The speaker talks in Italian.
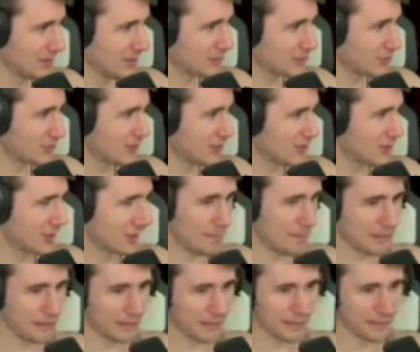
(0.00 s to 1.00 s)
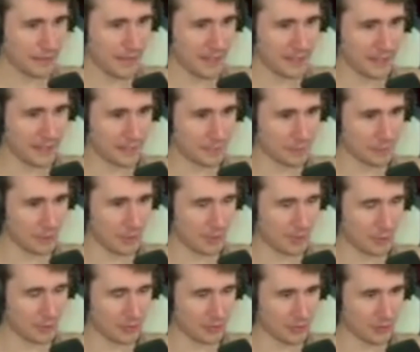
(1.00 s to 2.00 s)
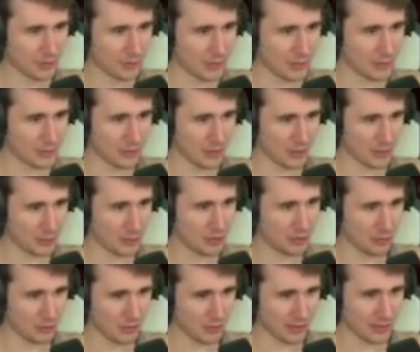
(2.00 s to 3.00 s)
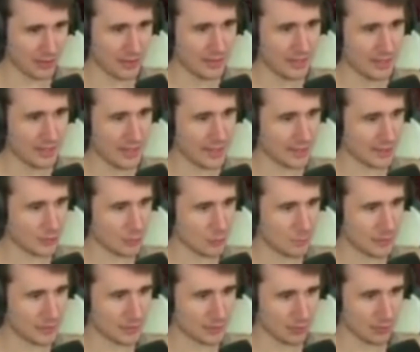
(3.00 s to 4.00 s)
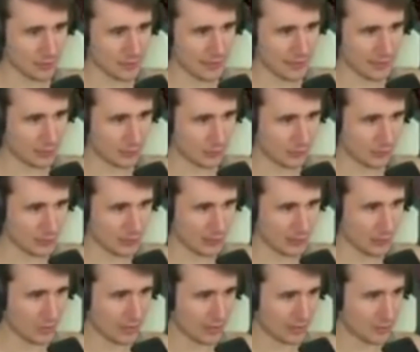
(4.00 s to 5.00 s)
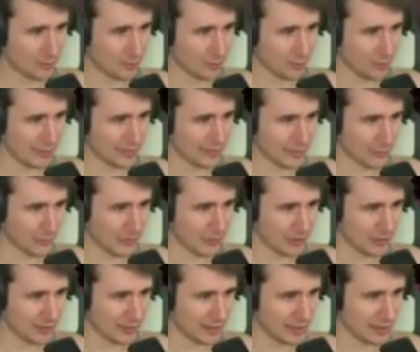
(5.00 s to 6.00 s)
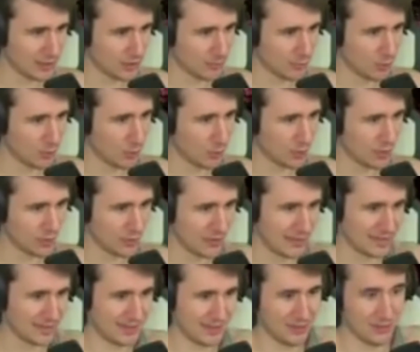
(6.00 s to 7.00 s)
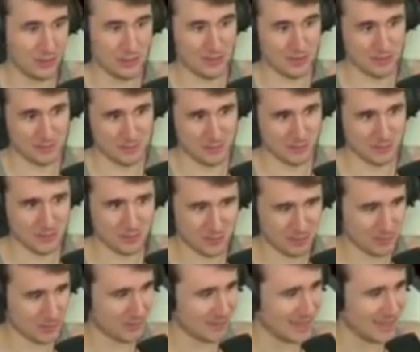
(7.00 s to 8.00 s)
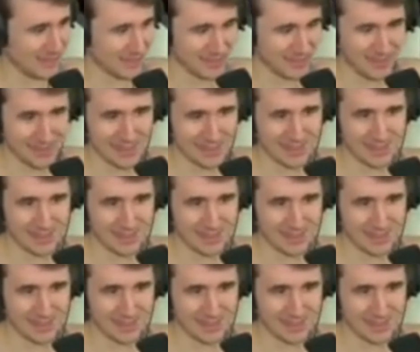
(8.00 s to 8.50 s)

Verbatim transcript: Ho solo la Switch. Vabbè, fanfieri, che provalo. Se non sbaglio, sulla Switch eh, era super scontato. Non costava un, tipo 99 centesimo, o 1,99. Se proprio farlo.